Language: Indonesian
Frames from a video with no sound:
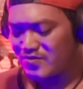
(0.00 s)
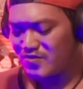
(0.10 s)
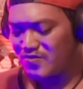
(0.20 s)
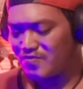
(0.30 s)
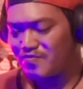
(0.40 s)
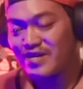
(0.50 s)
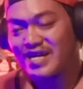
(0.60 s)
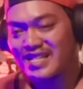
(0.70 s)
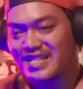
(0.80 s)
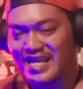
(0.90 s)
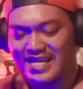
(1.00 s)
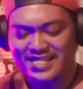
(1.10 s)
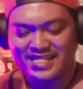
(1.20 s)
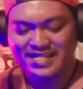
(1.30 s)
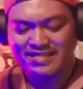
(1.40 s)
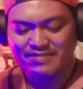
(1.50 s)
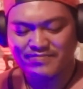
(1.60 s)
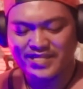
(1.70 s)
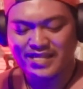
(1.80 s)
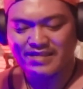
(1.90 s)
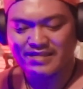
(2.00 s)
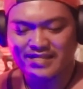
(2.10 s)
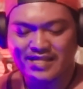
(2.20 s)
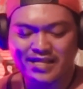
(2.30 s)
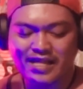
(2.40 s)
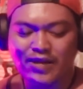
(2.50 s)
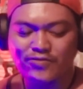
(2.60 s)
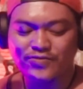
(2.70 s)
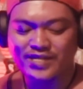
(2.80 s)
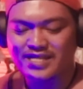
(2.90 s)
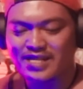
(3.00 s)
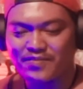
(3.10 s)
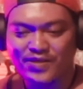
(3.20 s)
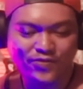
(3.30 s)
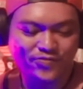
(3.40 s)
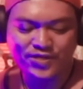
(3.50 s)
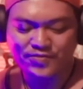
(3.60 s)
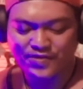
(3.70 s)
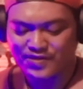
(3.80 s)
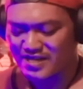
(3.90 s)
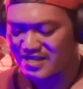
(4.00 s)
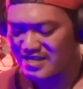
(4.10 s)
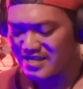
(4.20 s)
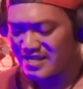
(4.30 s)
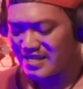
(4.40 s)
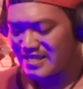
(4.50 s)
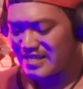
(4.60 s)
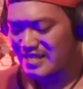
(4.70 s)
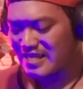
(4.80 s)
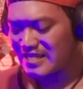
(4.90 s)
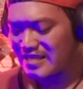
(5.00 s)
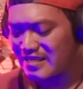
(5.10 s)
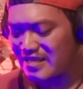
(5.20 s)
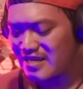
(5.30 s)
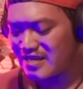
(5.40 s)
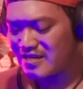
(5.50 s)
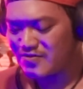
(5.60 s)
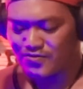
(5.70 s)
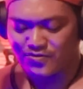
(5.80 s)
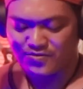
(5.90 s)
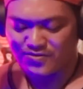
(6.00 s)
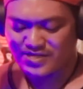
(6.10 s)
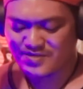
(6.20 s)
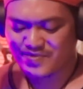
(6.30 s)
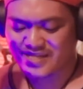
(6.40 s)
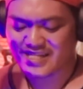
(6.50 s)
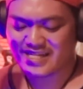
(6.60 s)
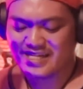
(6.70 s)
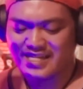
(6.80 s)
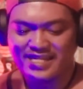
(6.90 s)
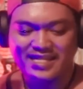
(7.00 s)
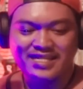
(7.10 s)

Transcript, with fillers: untuk mengetes kita tahu uniknya batu fosfor kita senter dulu seperti ini